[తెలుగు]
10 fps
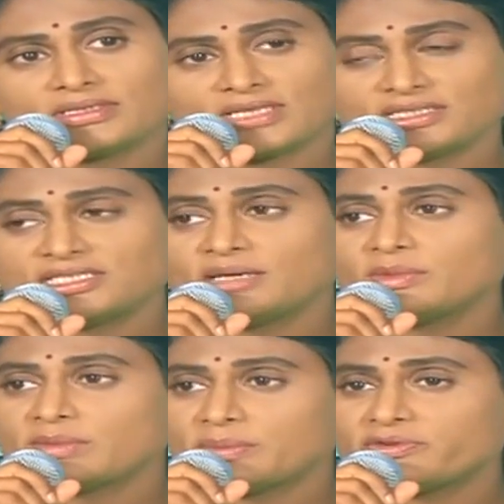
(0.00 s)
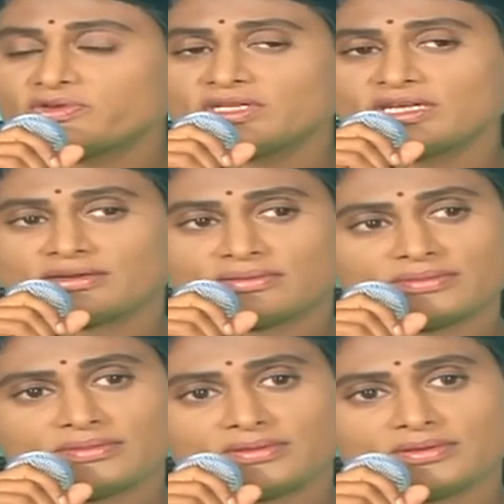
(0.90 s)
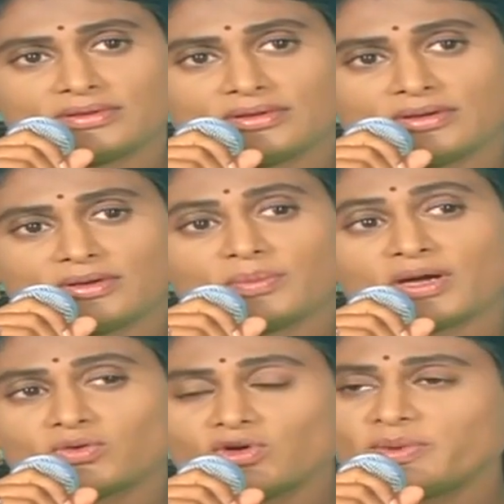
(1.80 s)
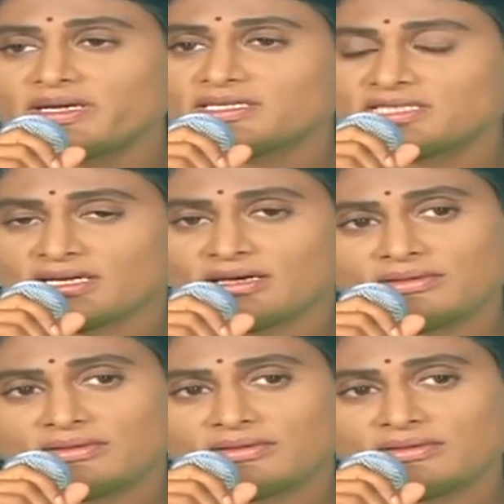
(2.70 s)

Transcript: సంక్షేమం అభివృద్ధిని పరుగులు పెట్టించిన